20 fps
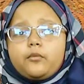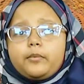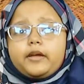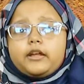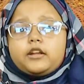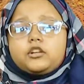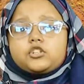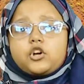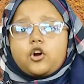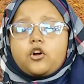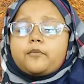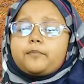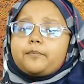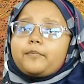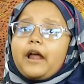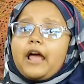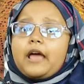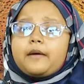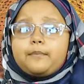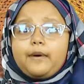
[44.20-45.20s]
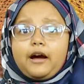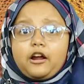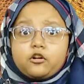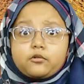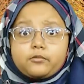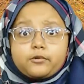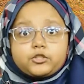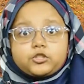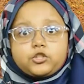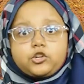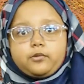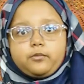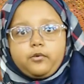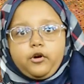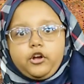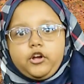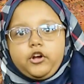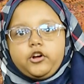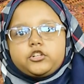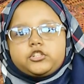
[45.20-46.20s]
নবীর যখন প্রায় বারো বছর
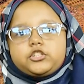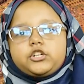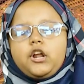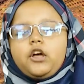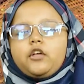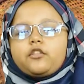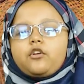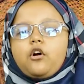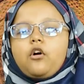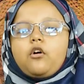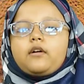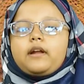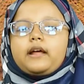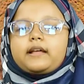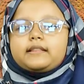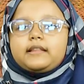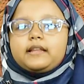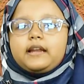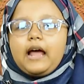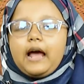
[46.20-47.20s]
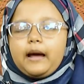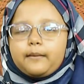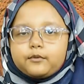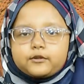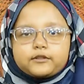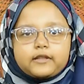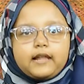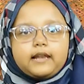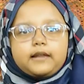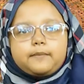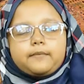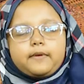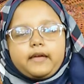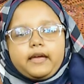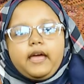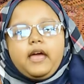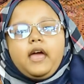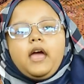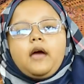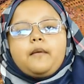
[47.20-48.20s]
বয়স তখন একদিন আবু তালিবকে